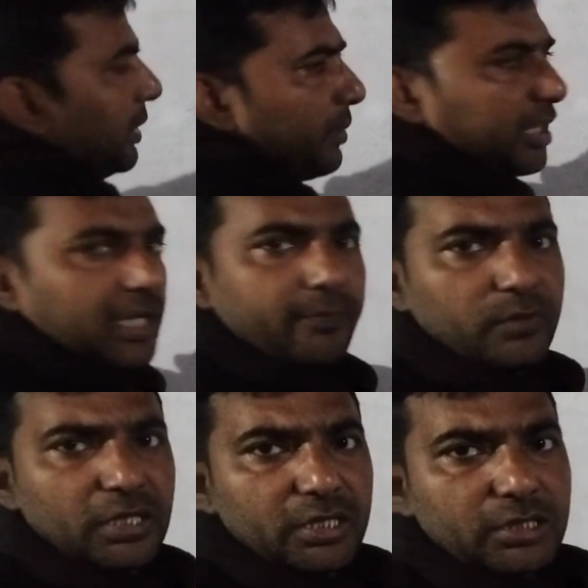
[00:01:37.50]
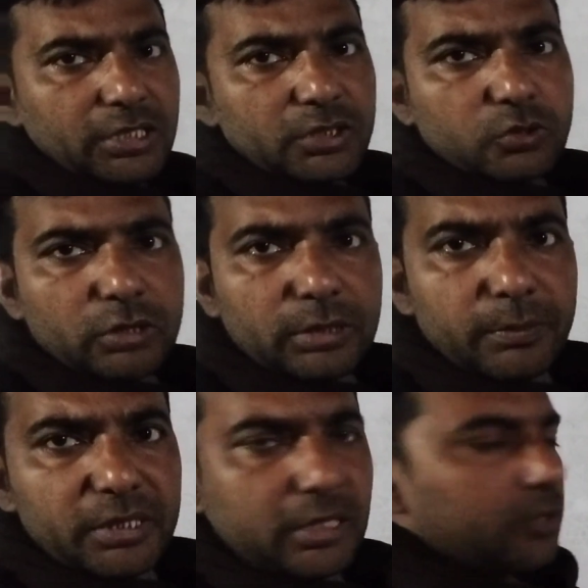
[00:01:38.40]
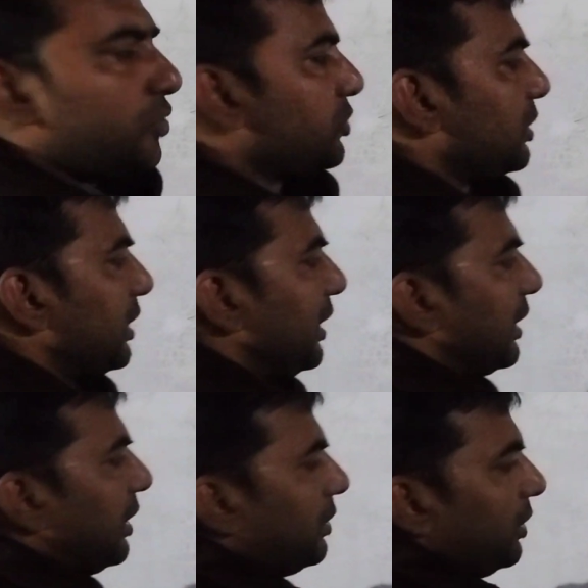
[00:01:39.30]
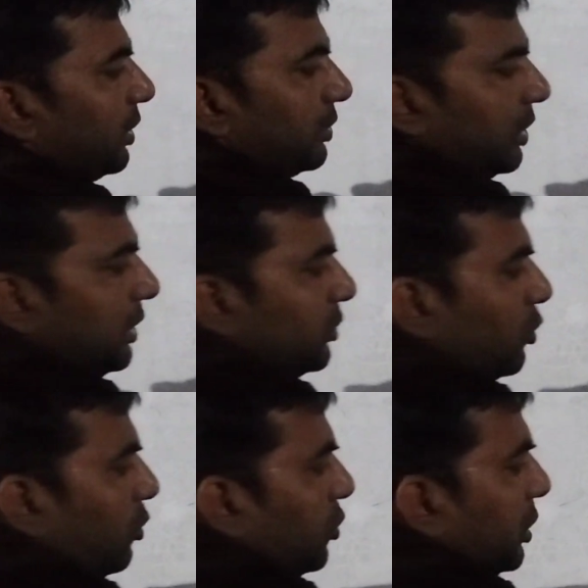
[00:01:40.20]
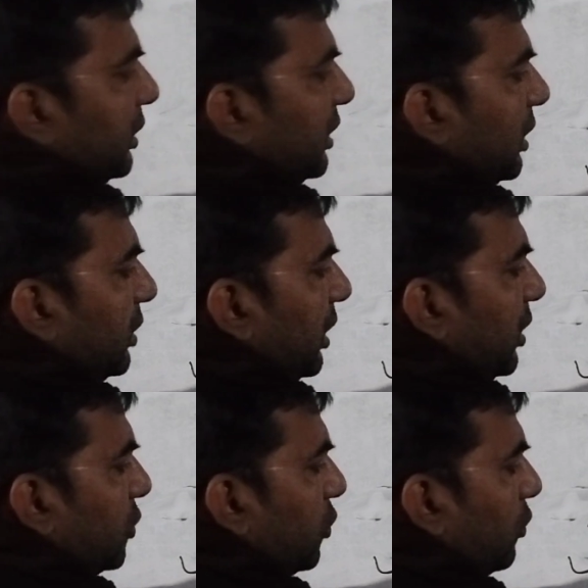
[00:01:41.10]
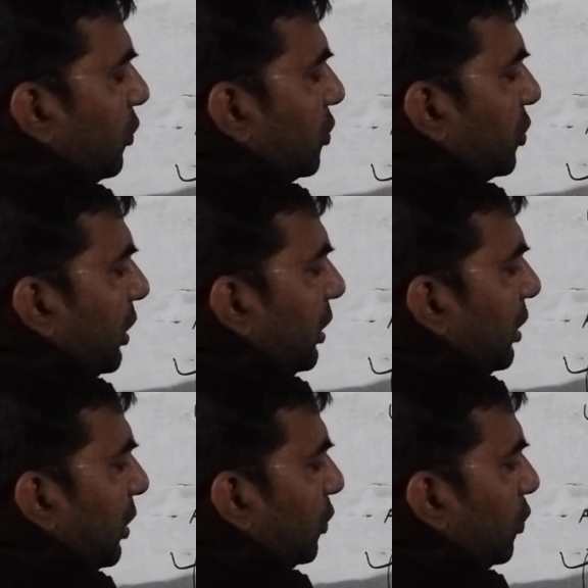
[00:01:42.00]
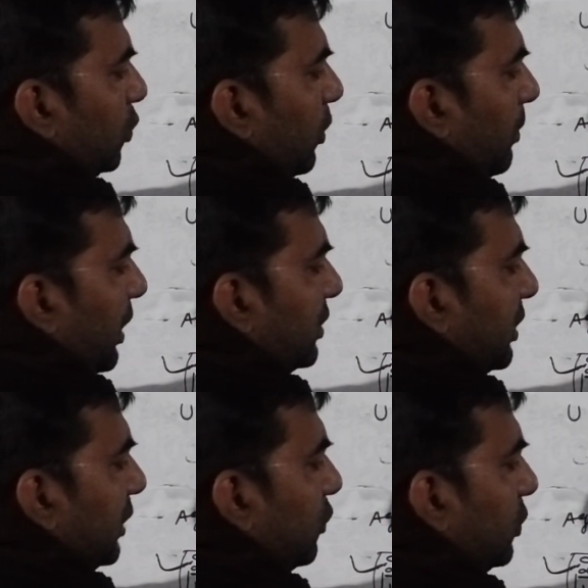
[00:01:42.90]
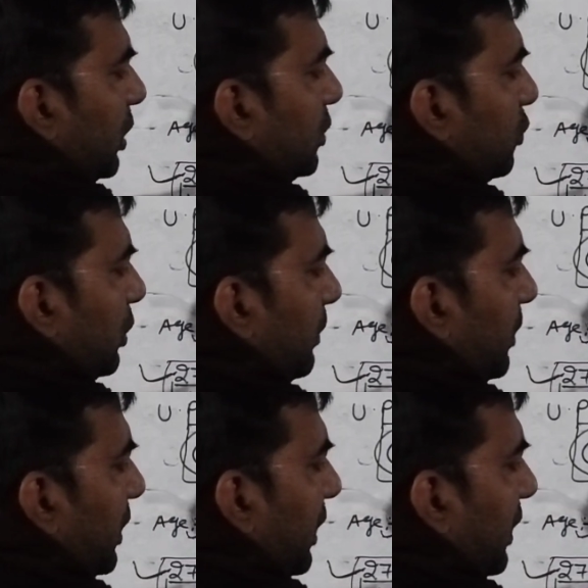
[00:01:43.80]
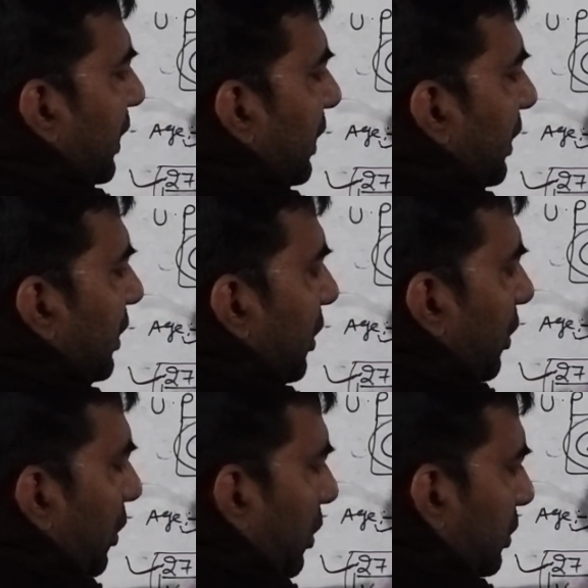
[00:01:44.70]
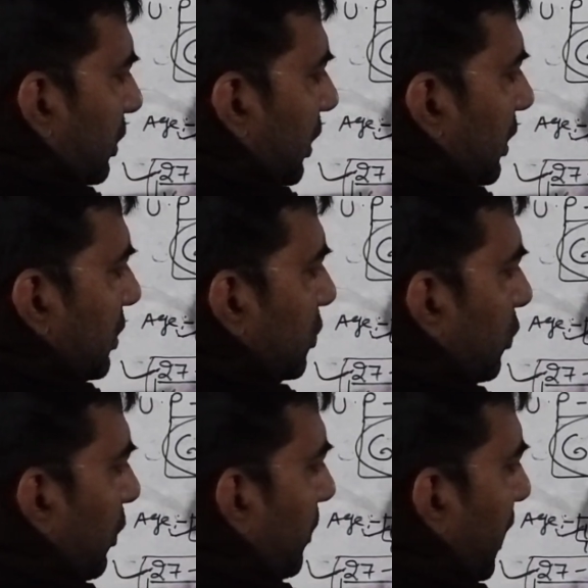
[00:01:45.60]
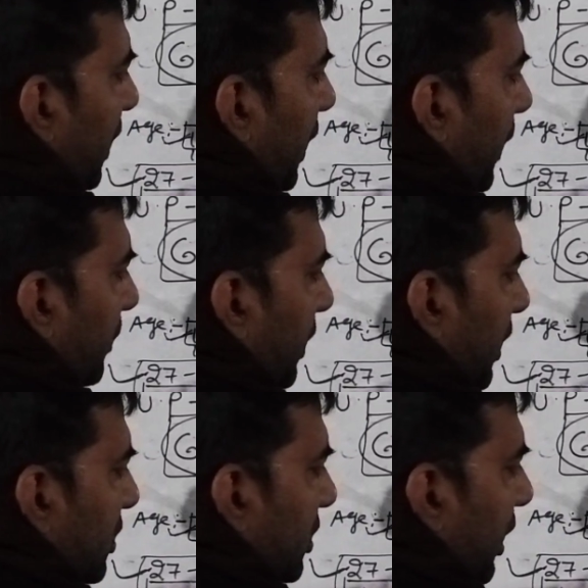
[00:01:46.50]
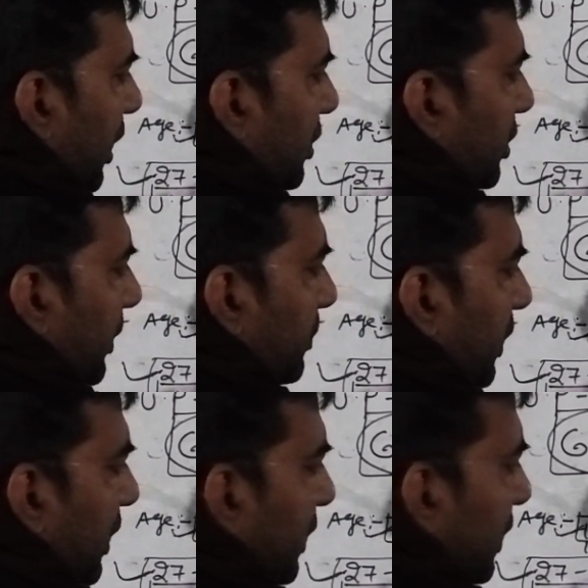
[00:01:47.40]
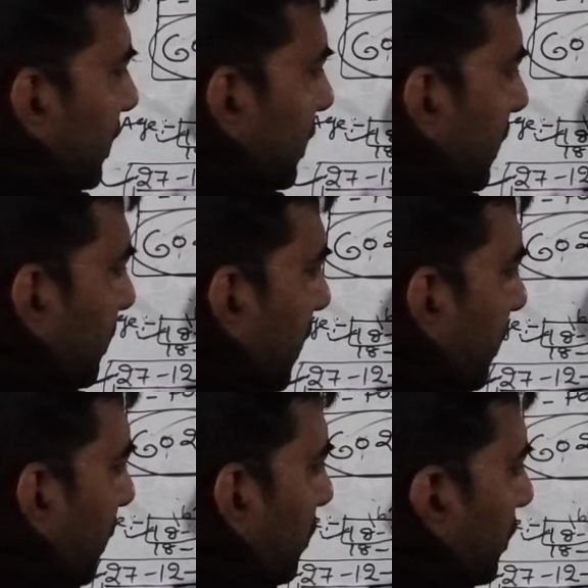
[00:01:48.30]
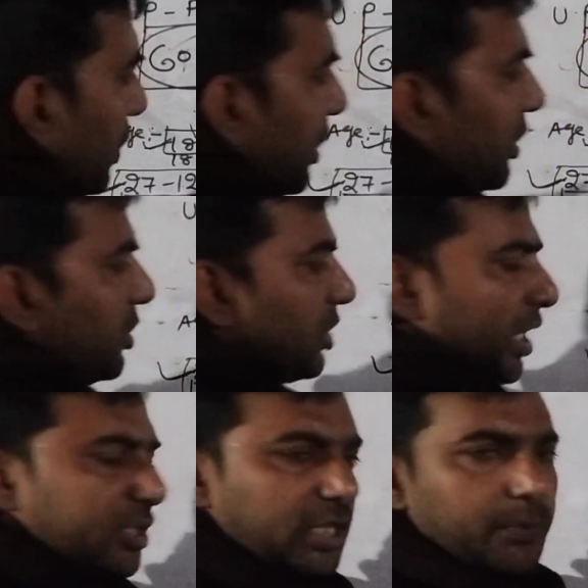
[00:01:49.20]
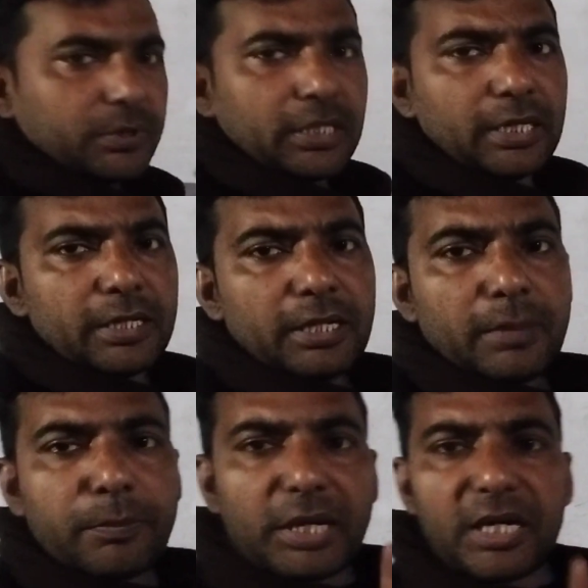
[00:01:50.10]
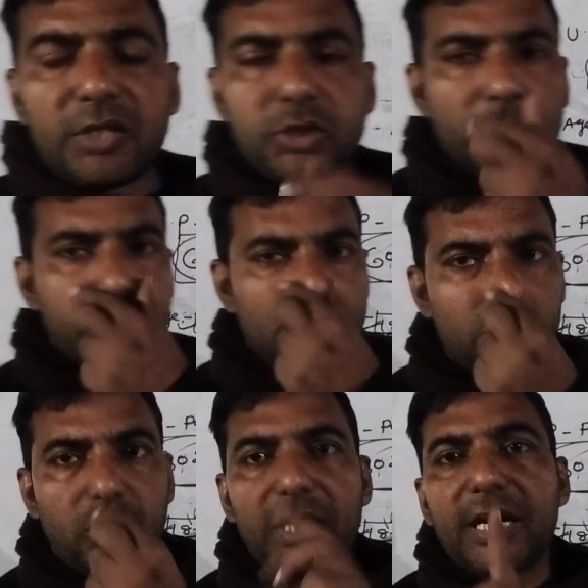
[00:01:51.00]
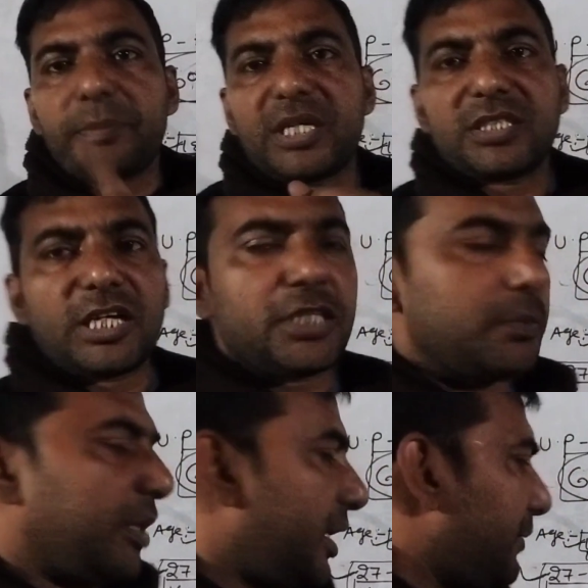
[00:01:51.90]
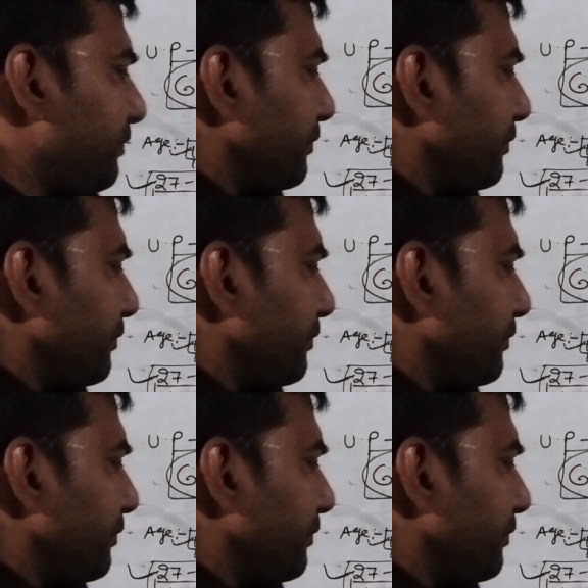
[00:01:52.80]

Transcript: नंबर का तीन सौ नंबर का क्वेश्चन रहेगा तीन सौ क्वेश्चन जैसे डेढ़ सौ क्वेश्चन दो दो मार्क्स का तो तीन सौ नंबर का रहेगा और तीन सौ में आपका चार चैप्टर है कितने चैप्टर है बाबू चार चैप्टर है पहला चैप्टर जो है आपके साथ में है